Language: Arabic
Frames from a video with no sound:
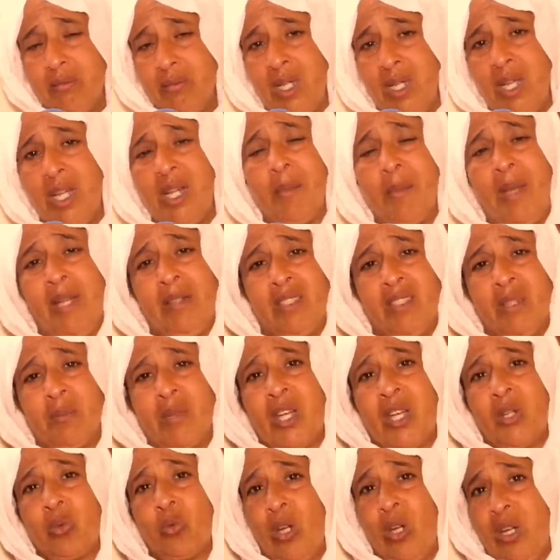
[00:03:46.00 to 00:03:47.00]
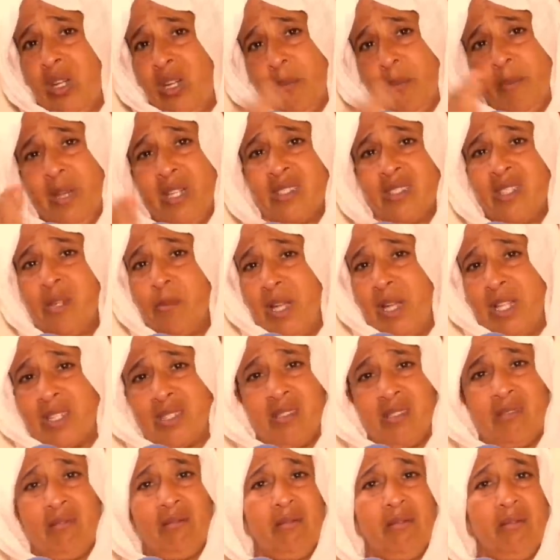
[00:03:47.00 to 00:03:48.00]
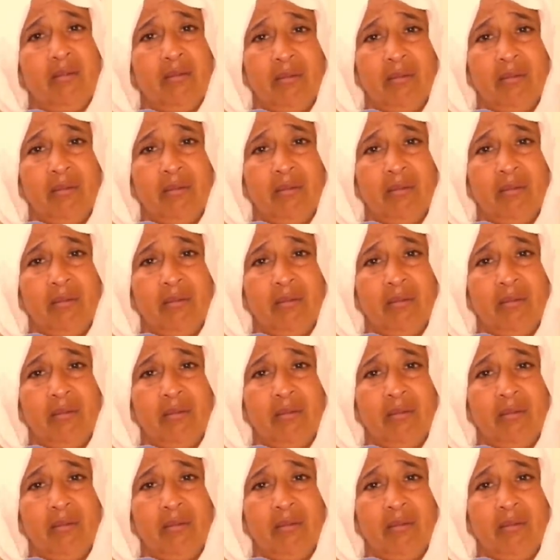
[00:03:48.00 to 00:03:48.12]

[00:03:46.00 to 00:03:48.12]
انا ما عندي ما غنقول على المخزن المخزن